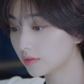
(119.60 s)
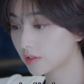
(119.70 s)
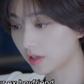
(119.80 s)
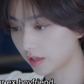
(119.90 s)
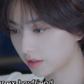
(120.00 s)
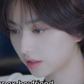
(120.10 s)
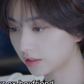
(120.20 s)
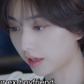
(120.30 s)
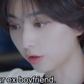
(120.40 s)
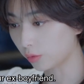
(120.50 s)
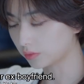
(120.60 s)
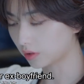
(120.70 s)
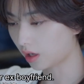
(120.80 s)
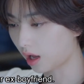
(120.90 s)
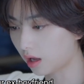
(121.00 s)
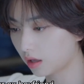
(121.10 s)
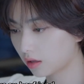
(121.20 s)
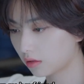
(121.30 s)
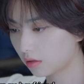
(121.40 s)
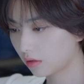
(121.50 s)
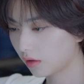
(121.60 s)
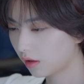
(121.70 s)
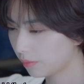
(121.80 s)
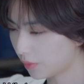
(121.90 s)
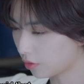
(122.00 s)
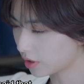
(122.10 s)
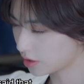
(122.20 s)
前任男友不能搞。某人